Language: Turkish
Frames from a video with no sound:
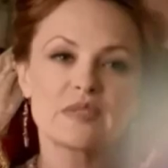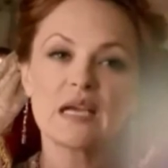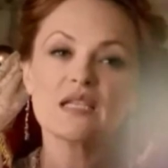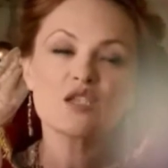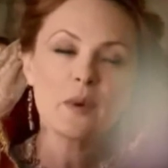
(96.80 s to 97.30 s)

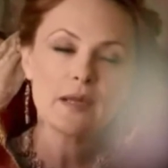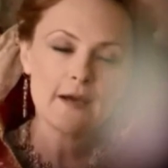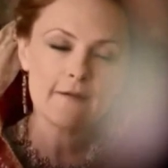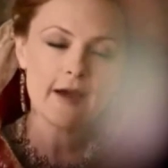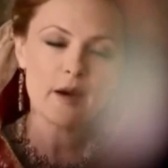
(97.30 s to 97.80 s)
Yanlış
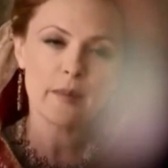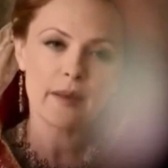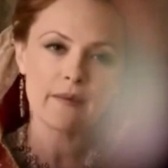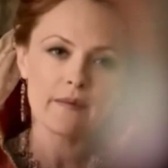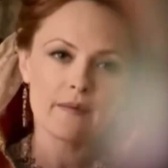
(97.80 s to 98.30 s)
mana
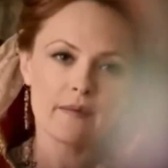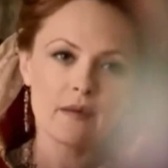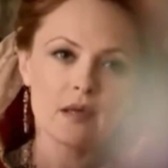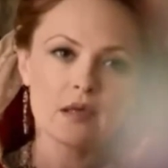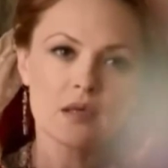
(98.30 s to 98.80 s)
verme.
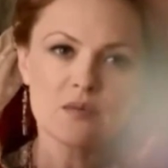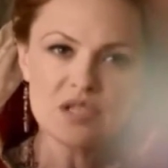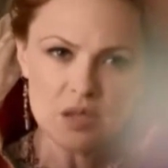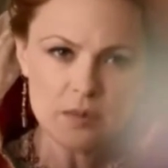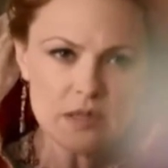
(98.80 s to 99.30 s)
Bir
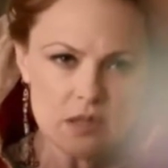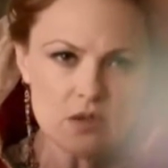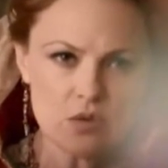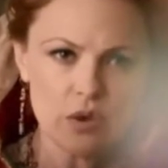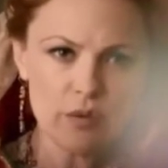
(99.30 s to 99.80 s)
şey yapasın
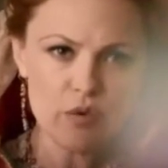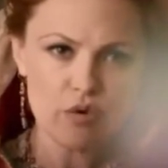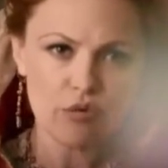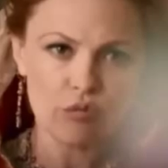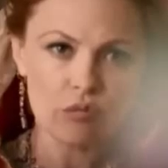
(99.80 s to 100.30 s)
diye
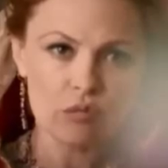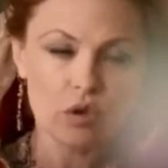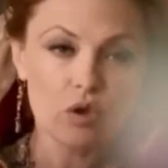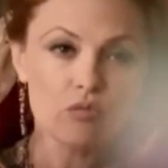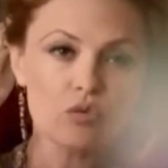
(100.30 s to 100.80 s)
söylemiyorum.
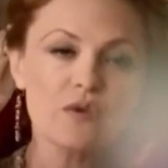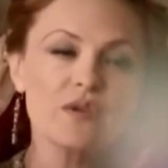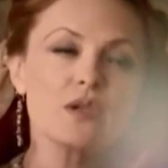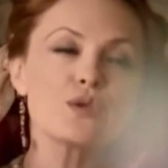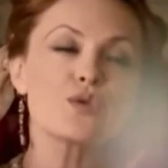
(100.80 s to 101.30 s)
Bu
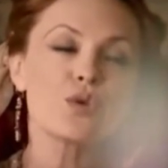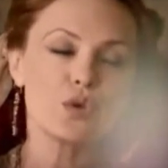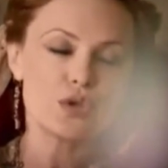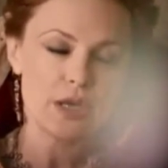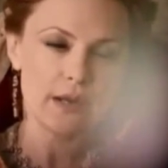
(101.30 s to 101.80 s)
devirde zor
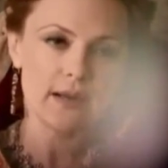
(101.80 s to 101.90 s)
öyle